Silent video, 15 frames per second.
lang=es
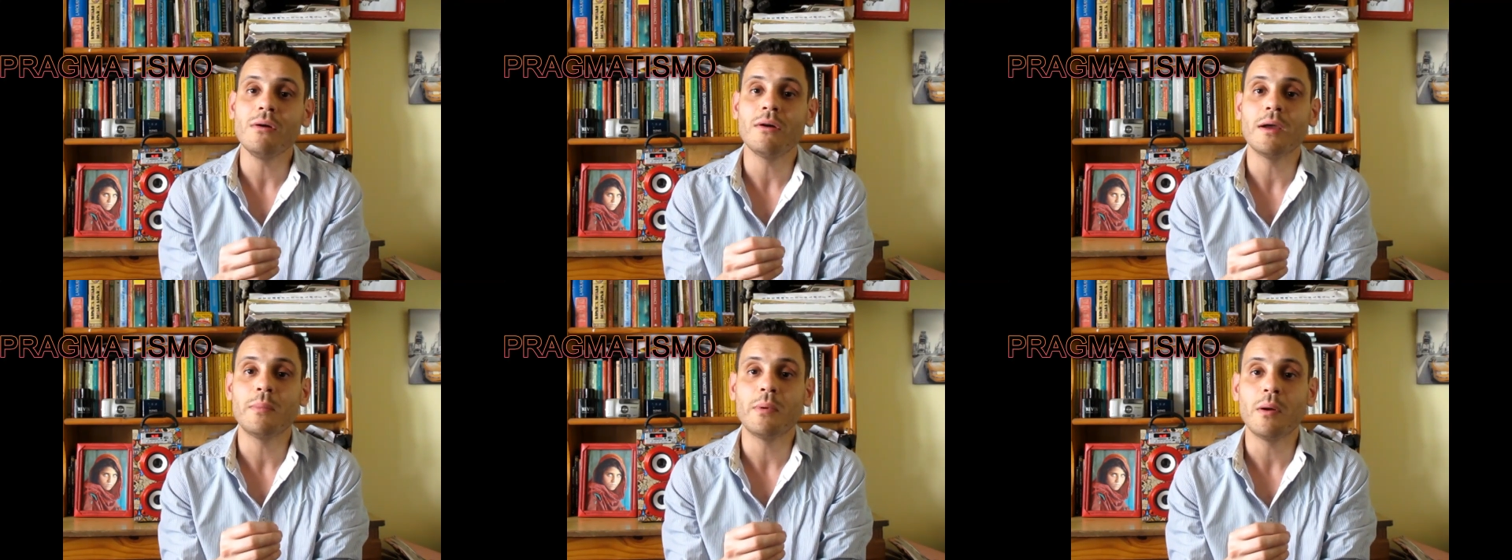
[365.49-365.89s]
es
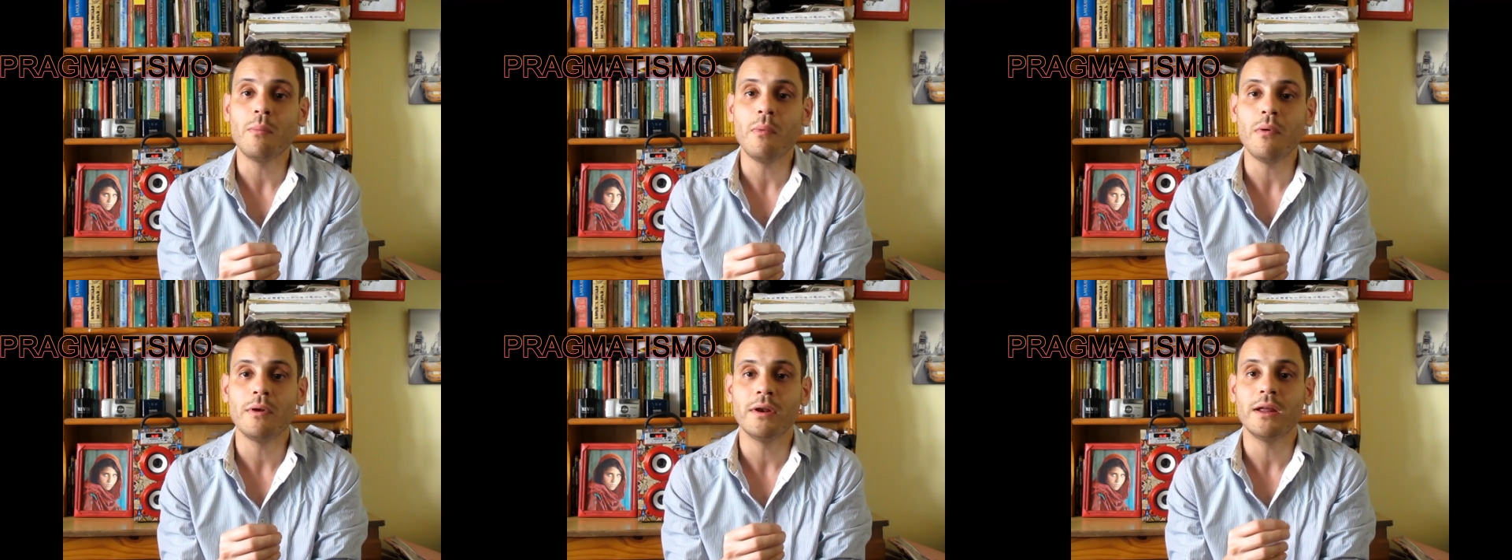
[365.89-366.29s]
lo que
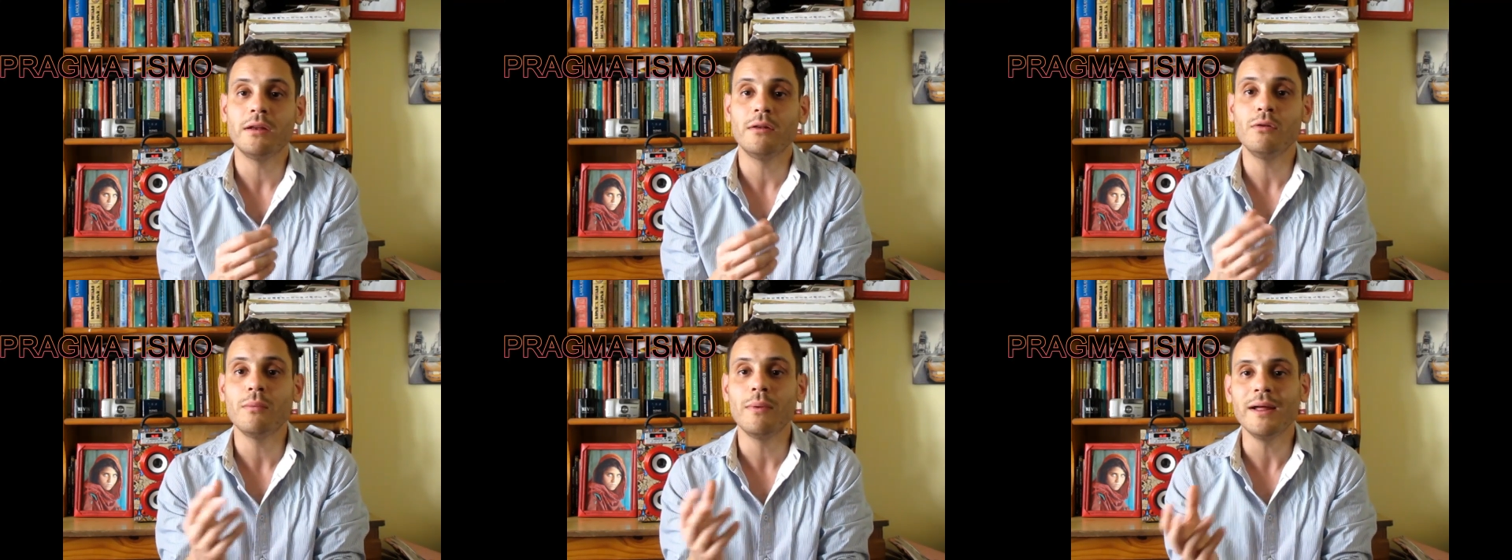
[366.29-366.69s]

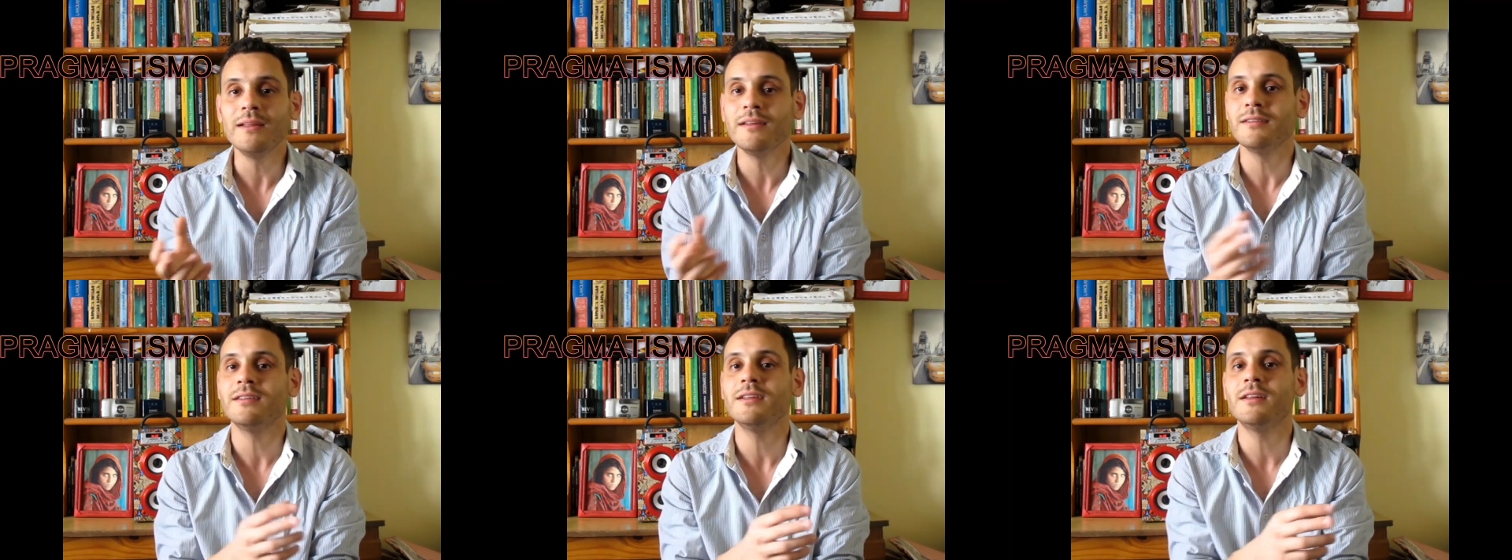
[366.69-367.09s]
propone no va
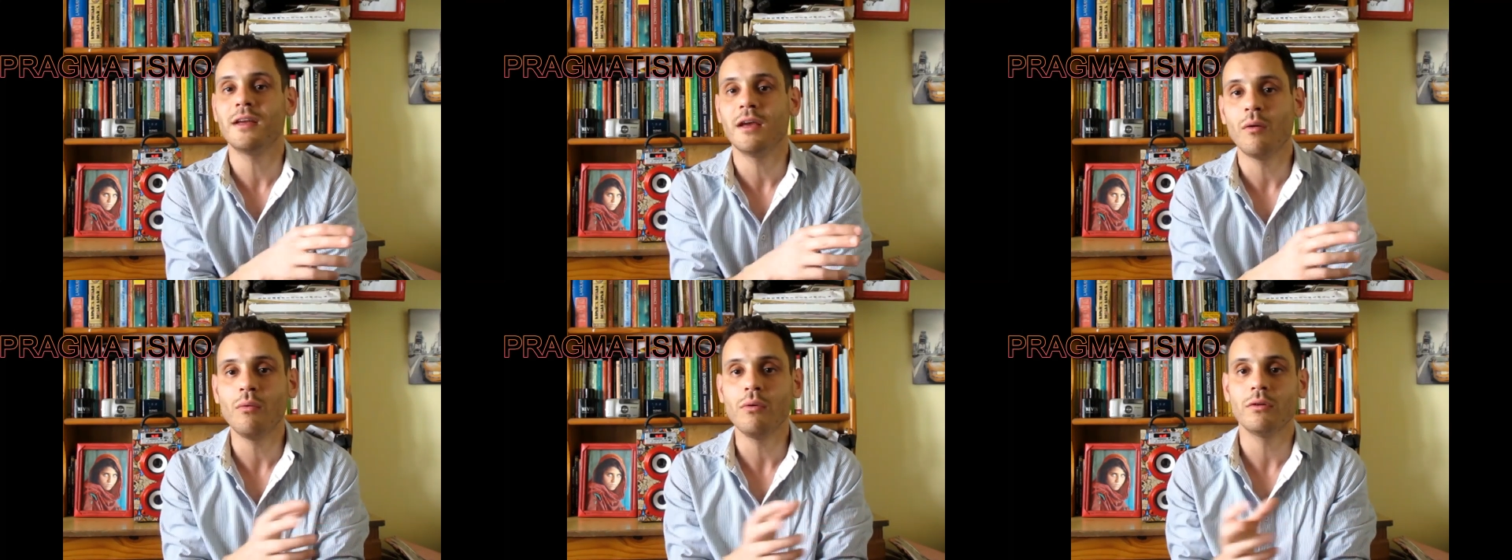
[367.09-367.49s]
a
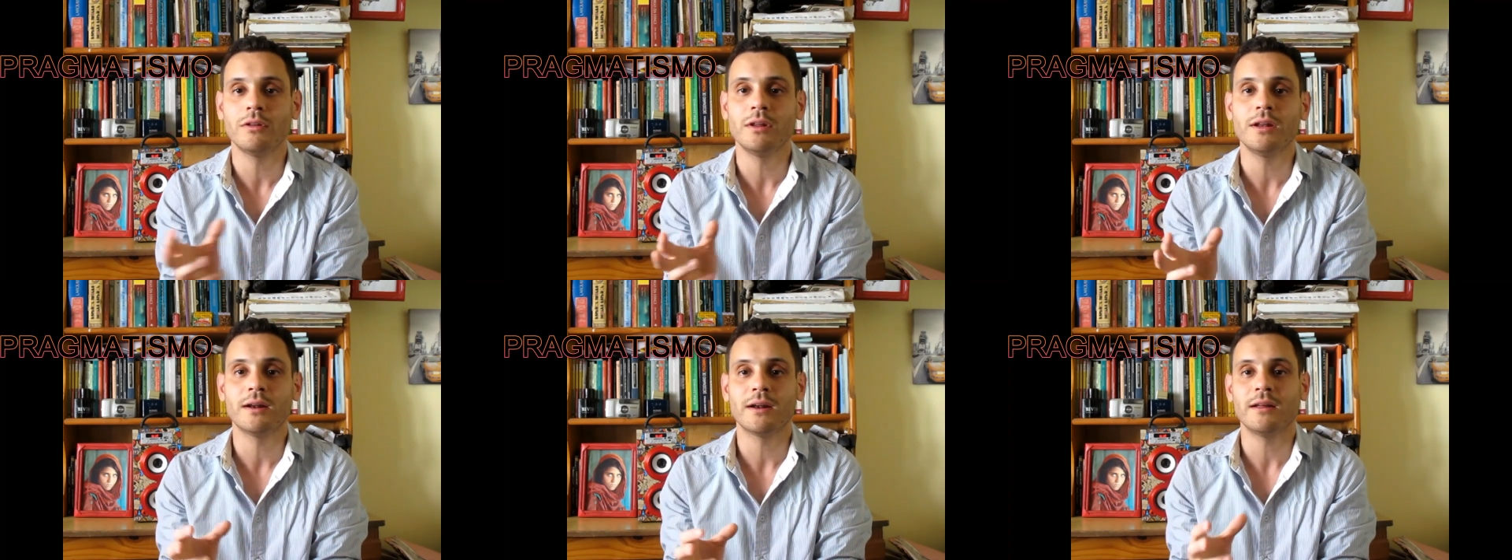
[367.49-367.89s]
decir que
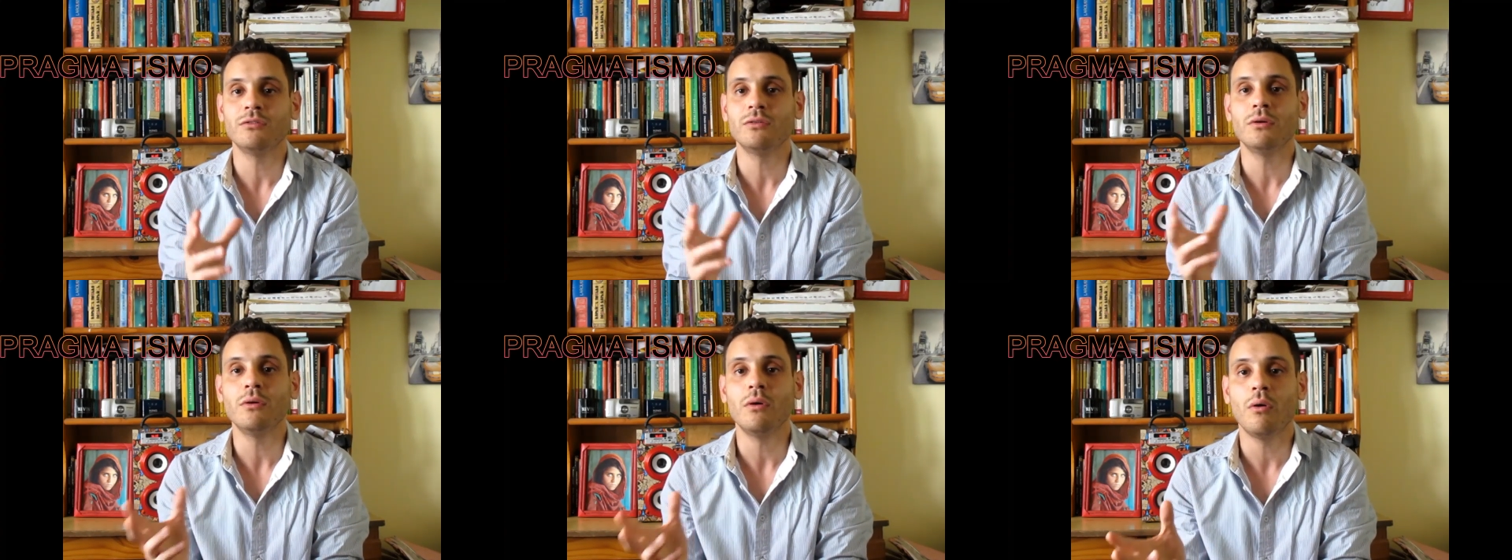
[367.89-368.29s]
uno tiene
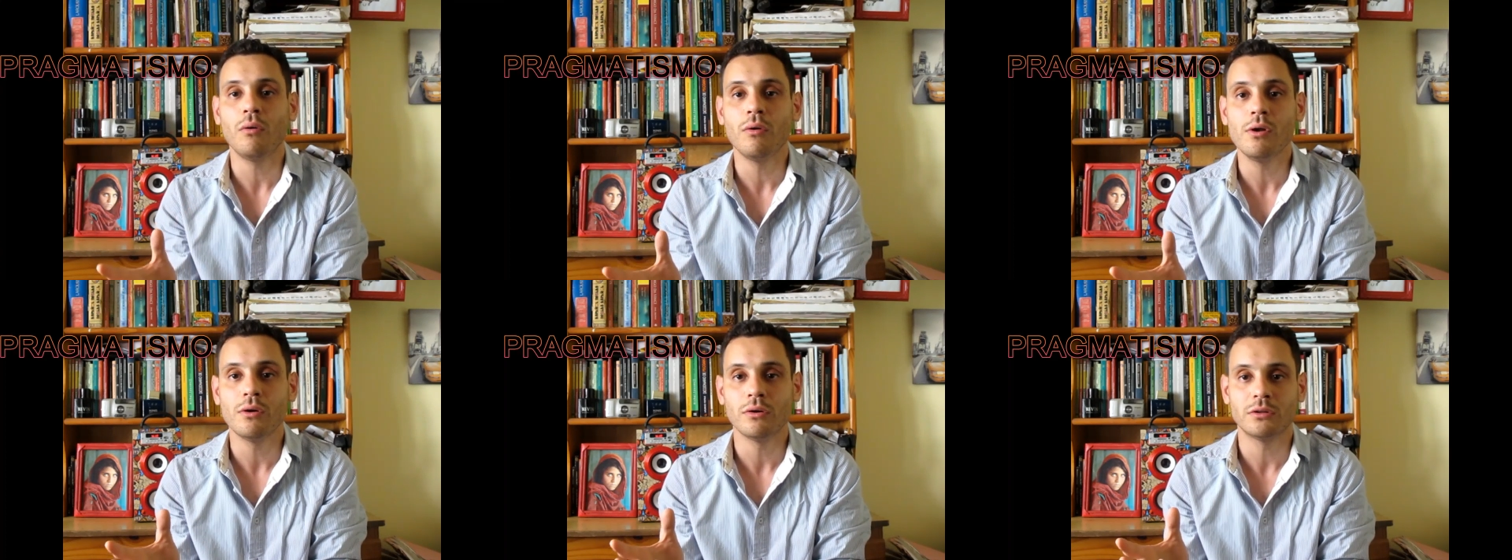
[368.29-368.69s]
razón
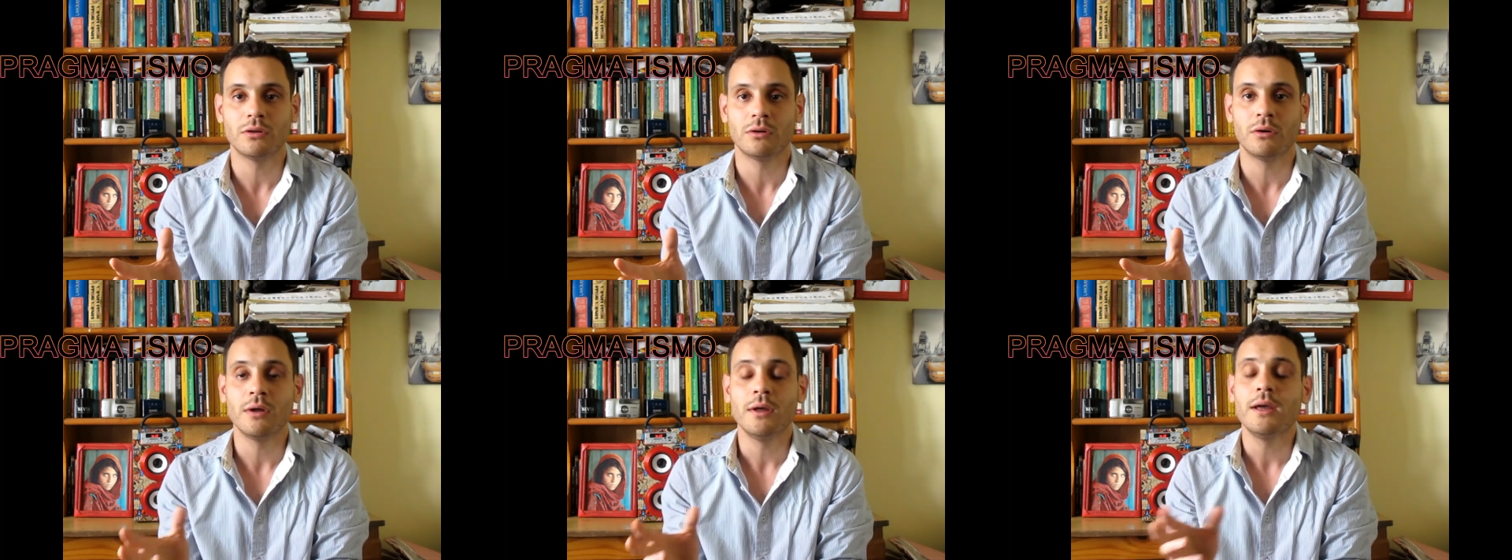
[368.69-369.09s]
o el
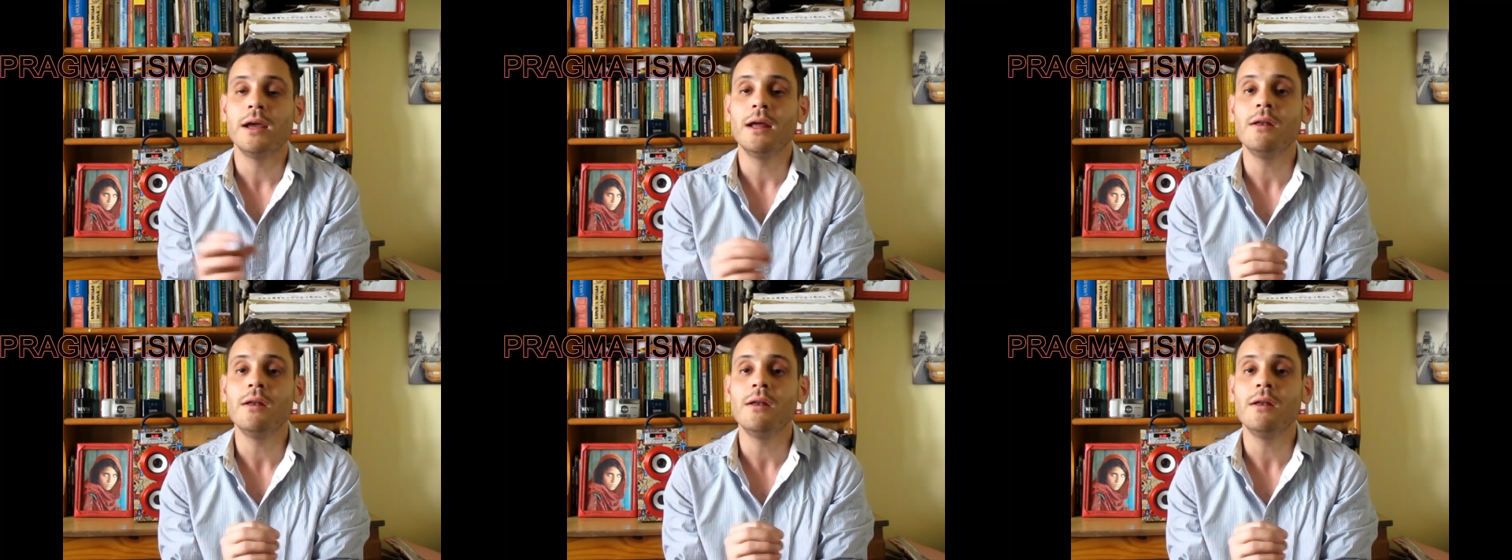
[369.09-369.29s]
otro.